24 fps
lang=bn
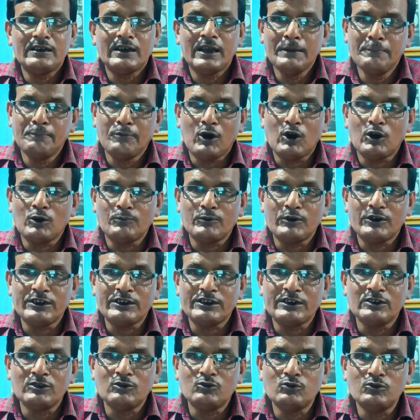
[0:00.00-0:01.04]
এই প্রকল্পটি
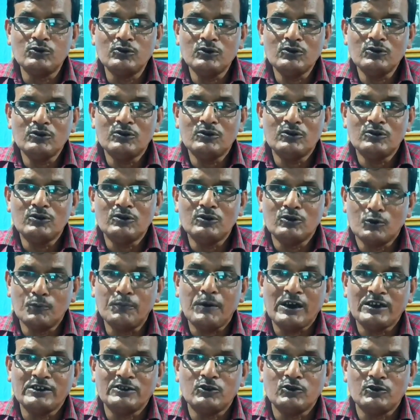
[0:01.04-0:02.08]
কিন্তু
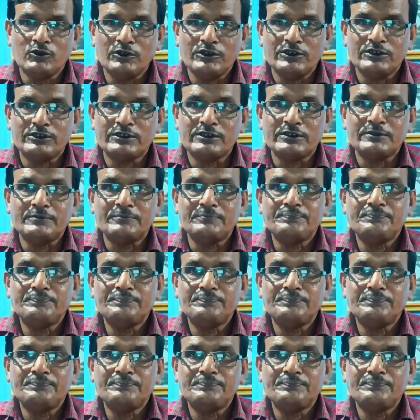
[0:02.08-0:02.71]
রূপায়িত হয়েছে